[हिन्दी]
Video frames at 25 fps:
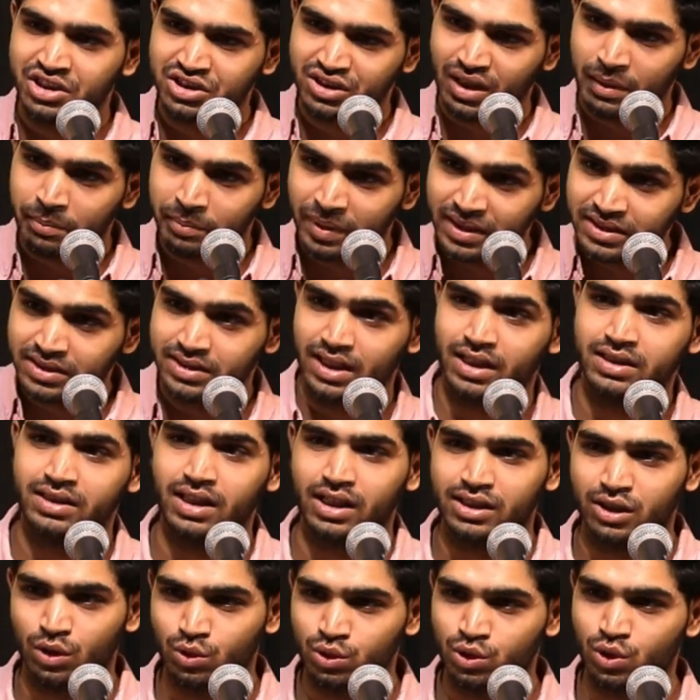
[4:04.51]
रिश्ता बन
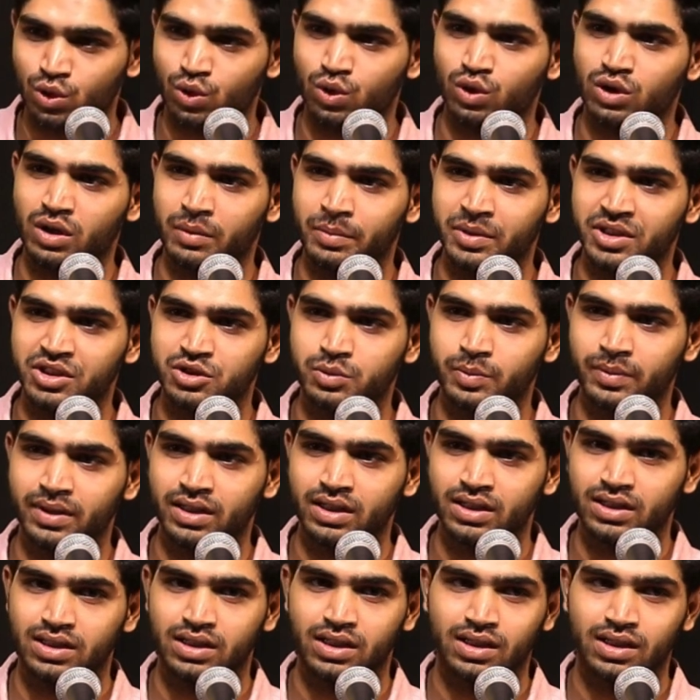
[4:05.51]
सकता था उन दोनों के बीच में